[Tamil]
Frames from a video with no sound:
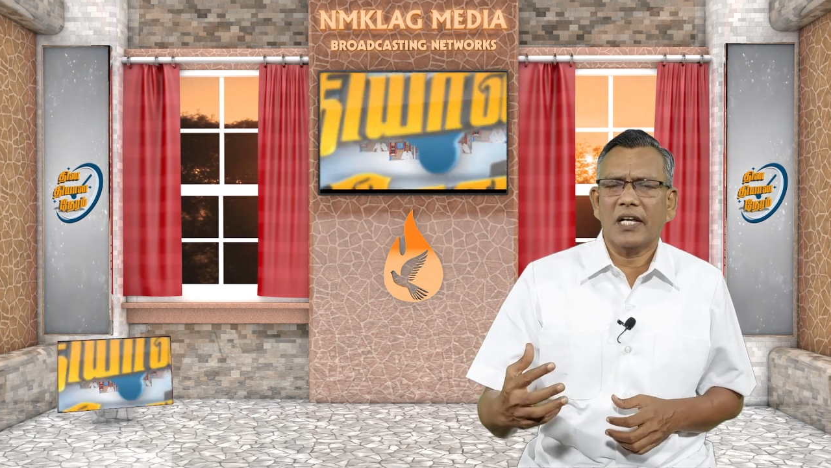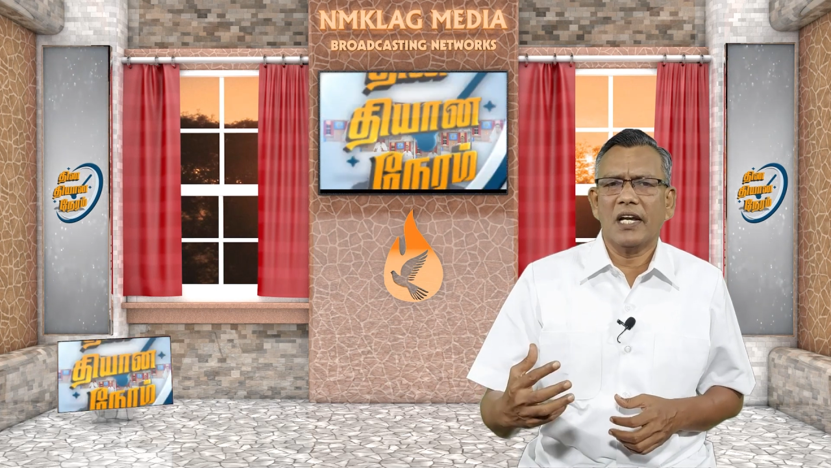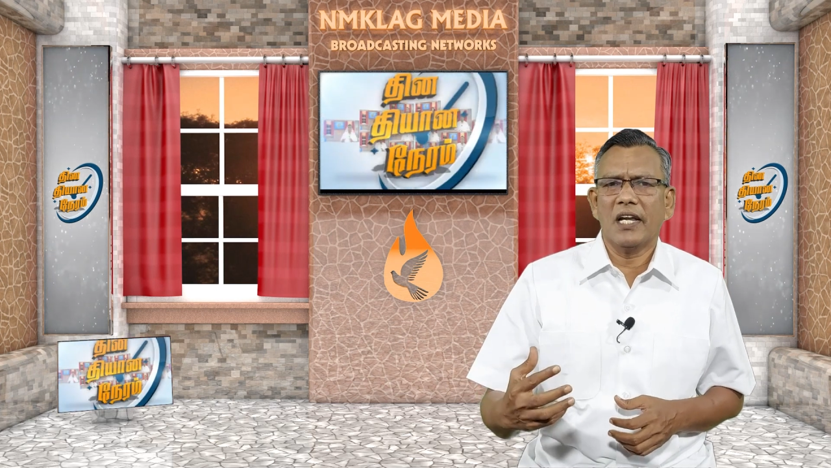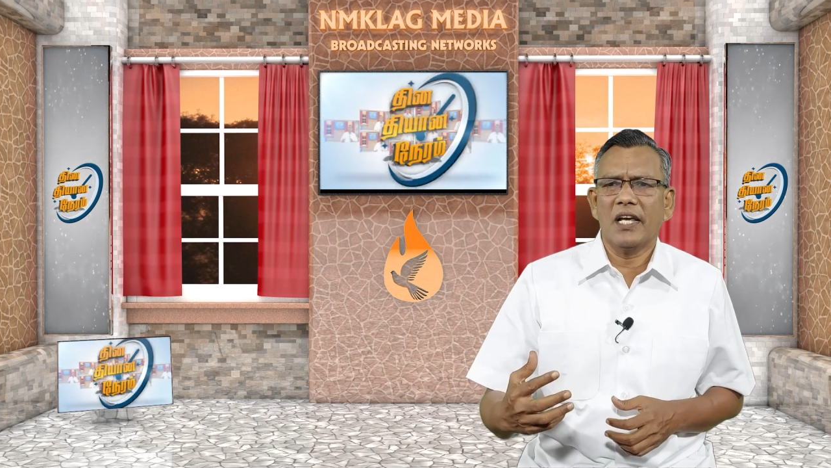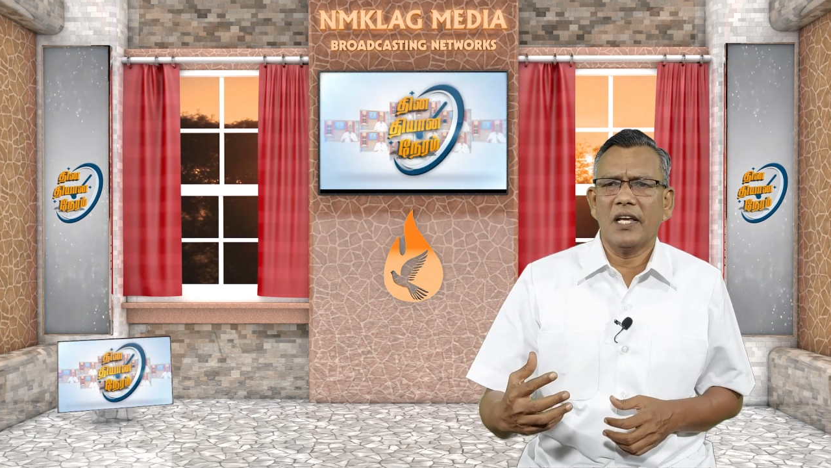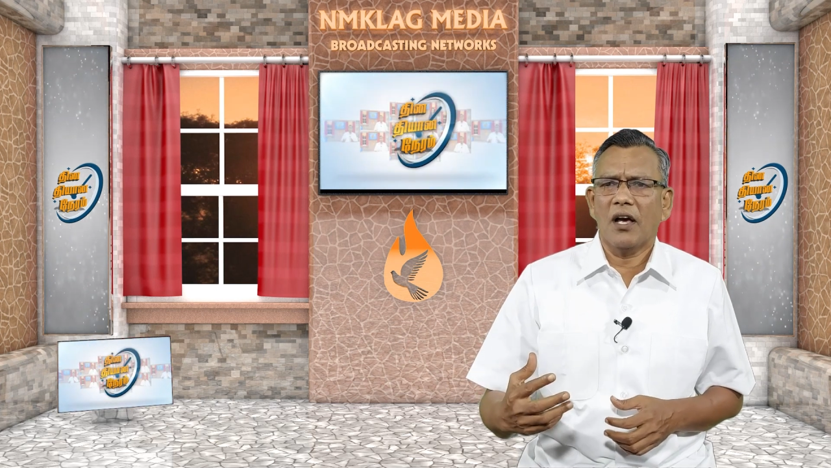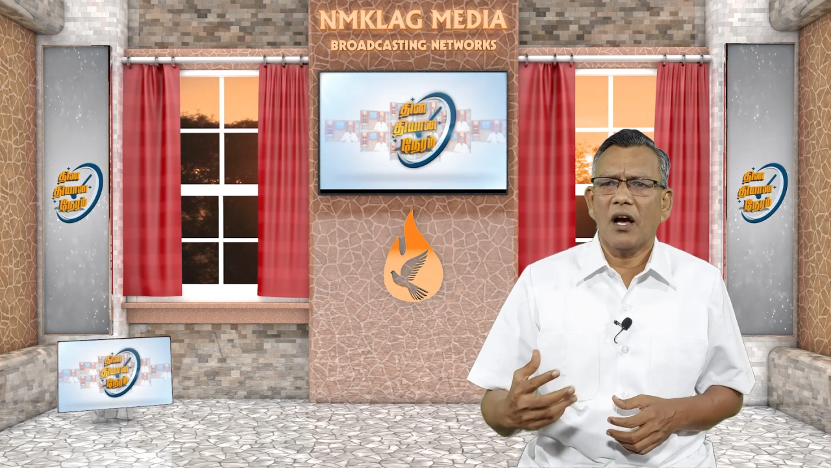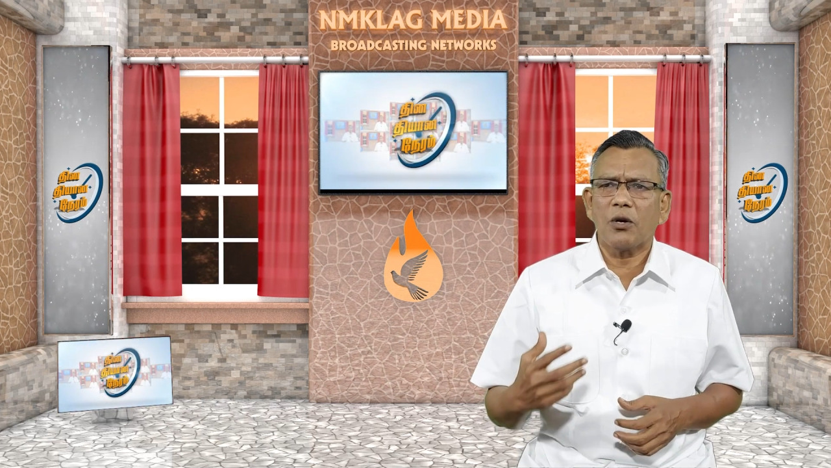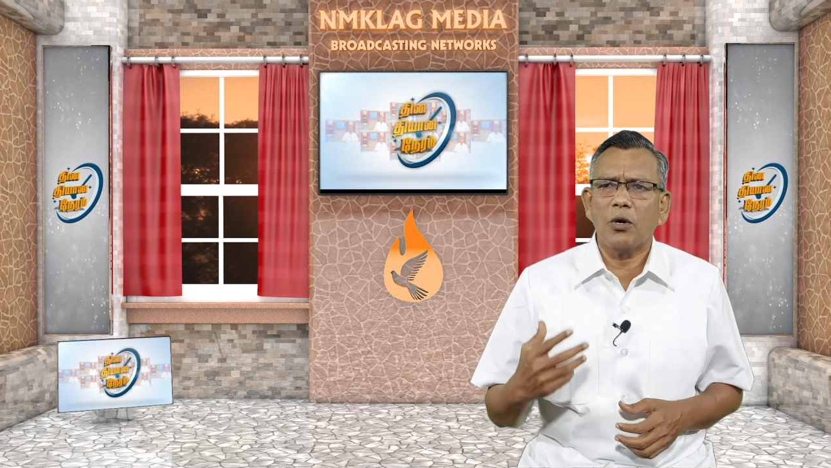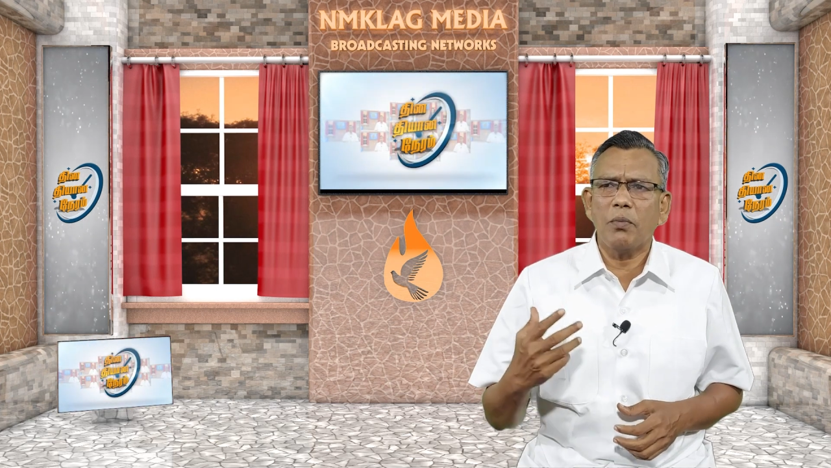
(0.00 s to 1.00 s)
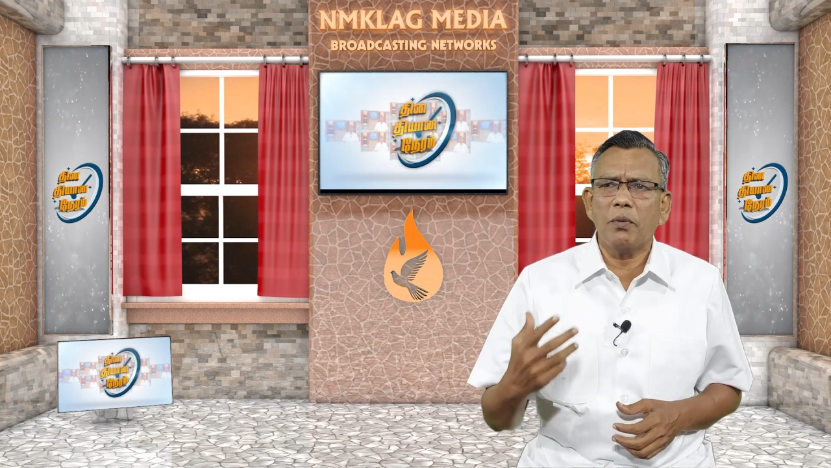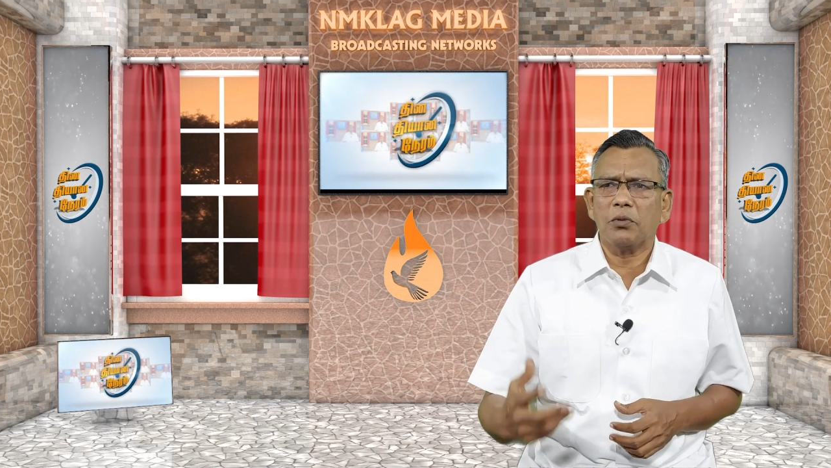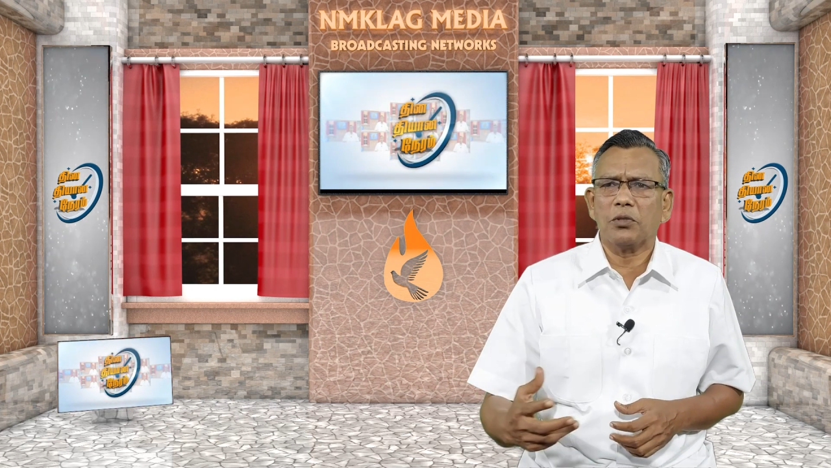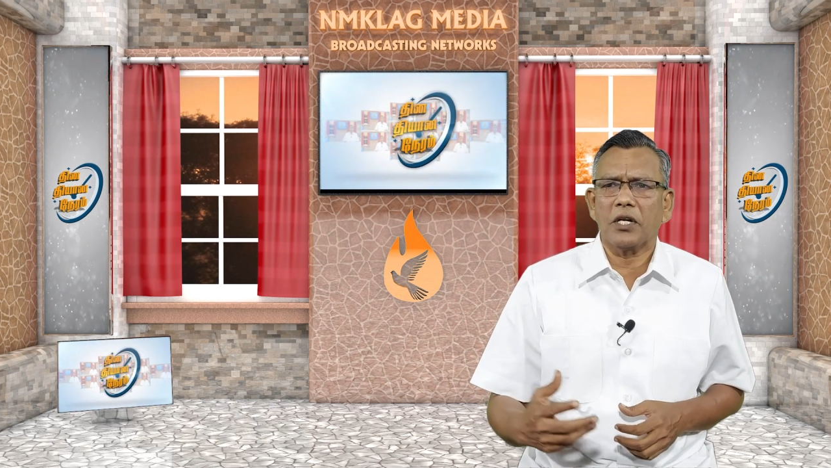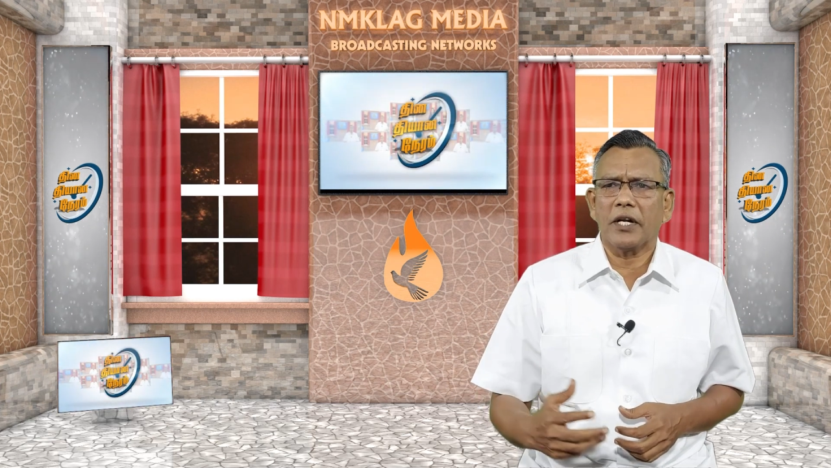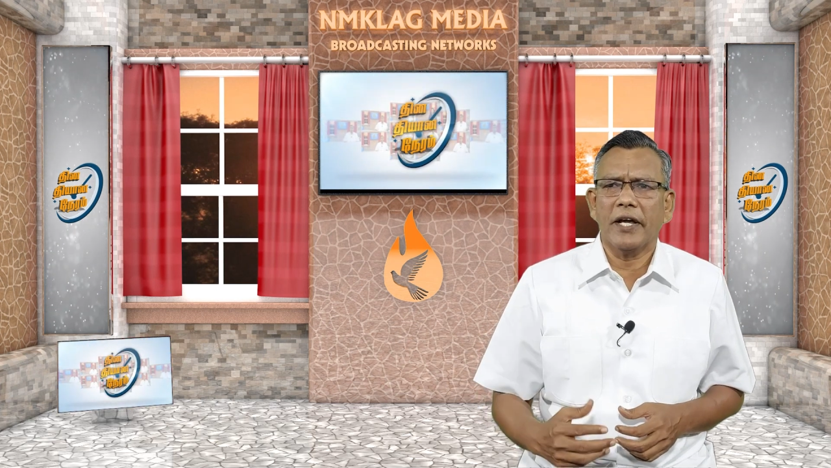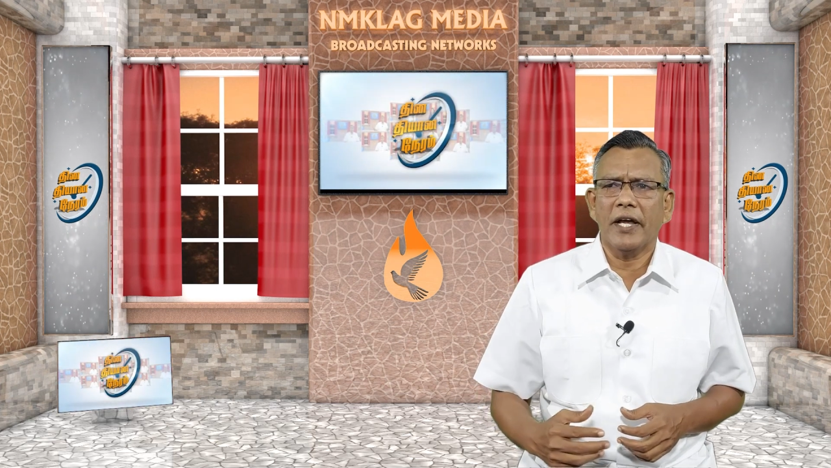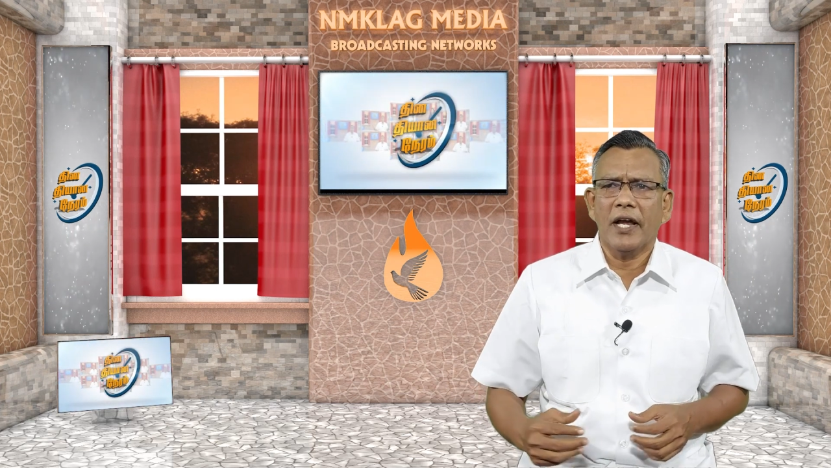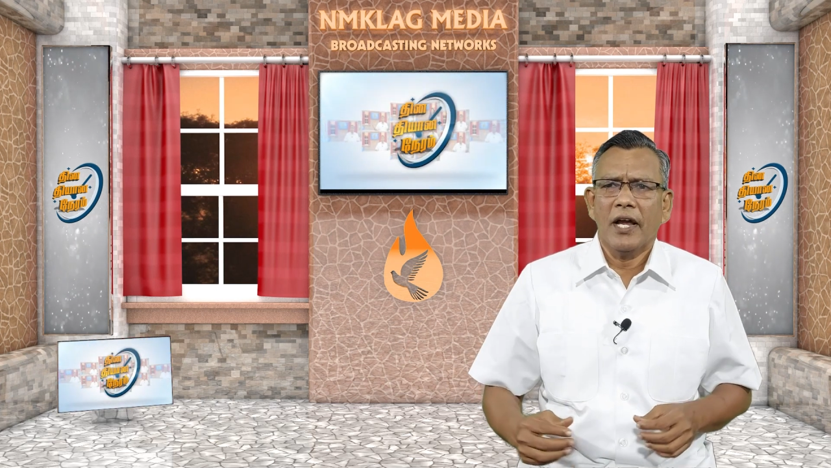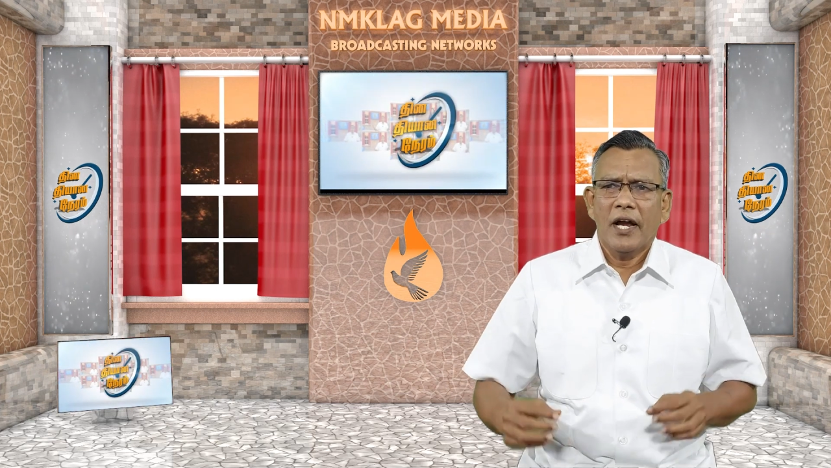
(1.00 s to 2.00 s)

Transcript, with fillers: ஜனங்களே யாக்கோபின் புத்திரரே